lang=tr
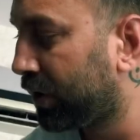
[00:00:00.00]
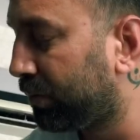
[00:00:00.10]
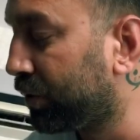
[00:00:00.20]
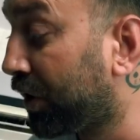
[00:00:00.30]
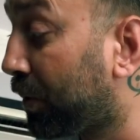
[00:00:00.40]

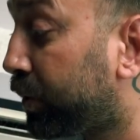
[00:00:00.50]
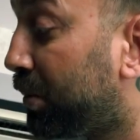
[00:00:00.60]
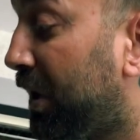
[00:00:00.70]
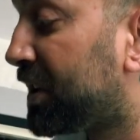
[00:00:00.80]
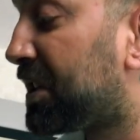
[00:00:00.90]
Bunlar
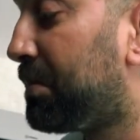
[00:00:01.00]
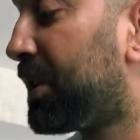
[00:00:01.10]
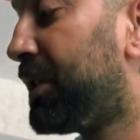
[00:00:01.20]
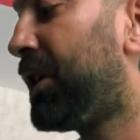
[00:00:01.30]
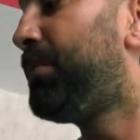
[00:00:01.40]
öldürmeye
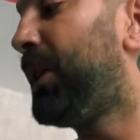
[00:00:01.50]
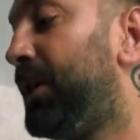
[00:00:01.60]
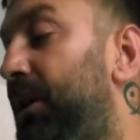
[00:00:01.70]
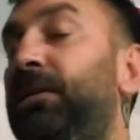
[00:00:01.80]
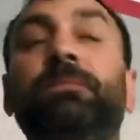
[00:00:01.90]
sıkmadılar
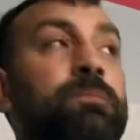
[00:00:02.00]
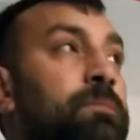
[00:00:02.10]
belli.